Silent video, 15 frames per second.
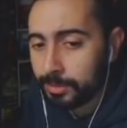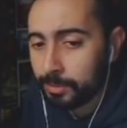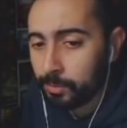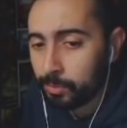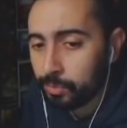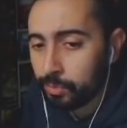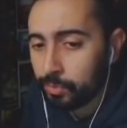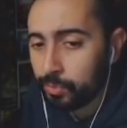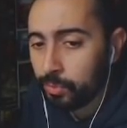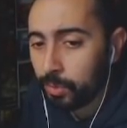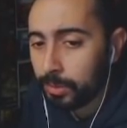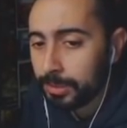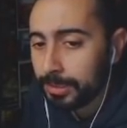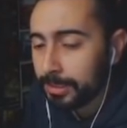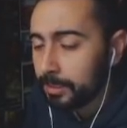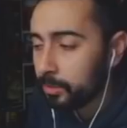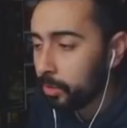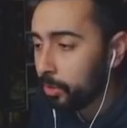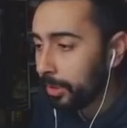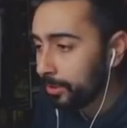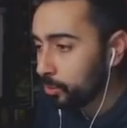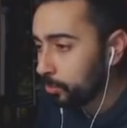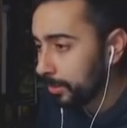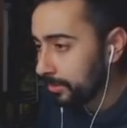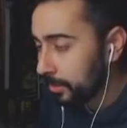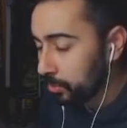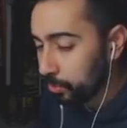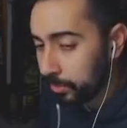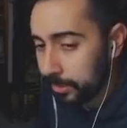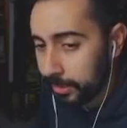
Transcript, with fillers: Hein. donc du coup, euh, quand il y aura Tsubasa sur